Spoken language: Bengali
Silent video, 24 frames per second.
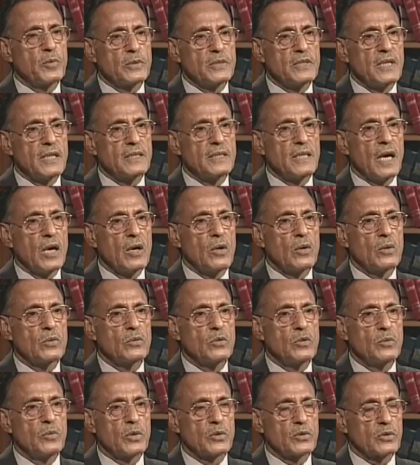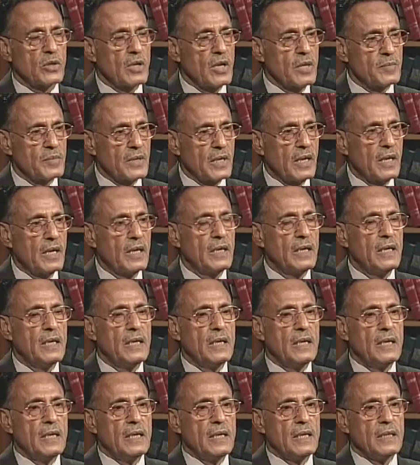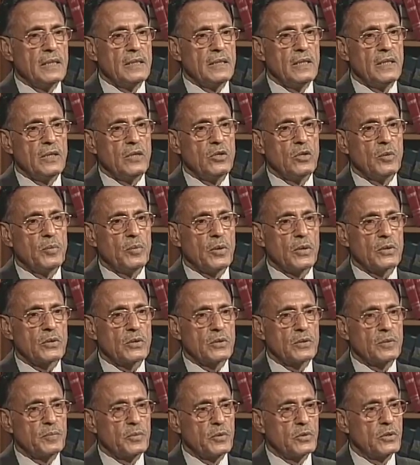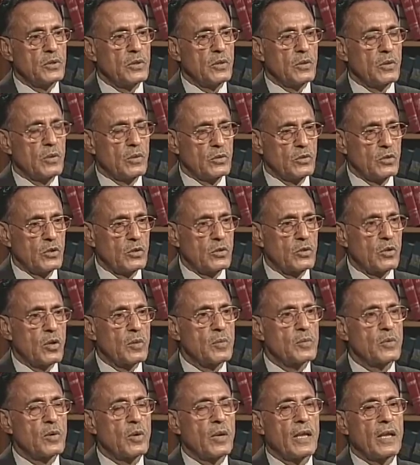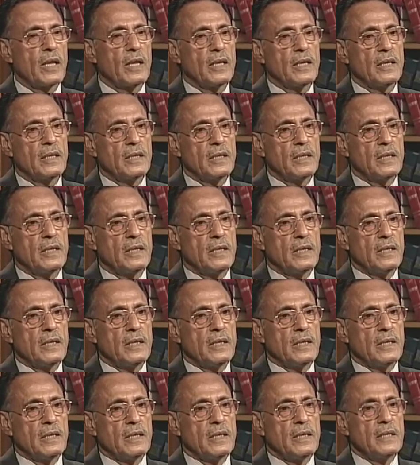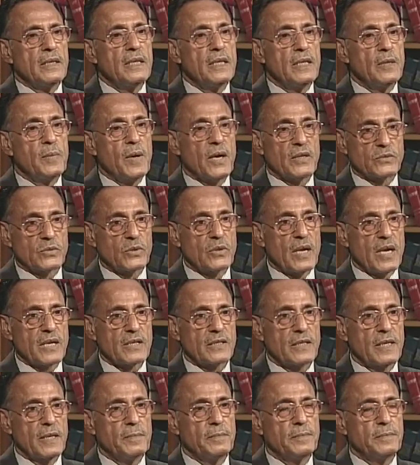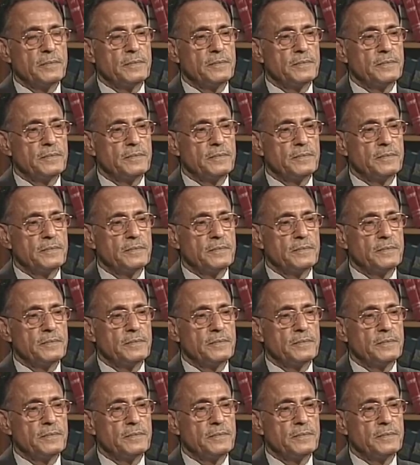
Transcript: পর্যায়ে যা হোক দুই বছর আমরা দীর্ঘ পথ অতিক্রম করে নির্বাচনে আসলাম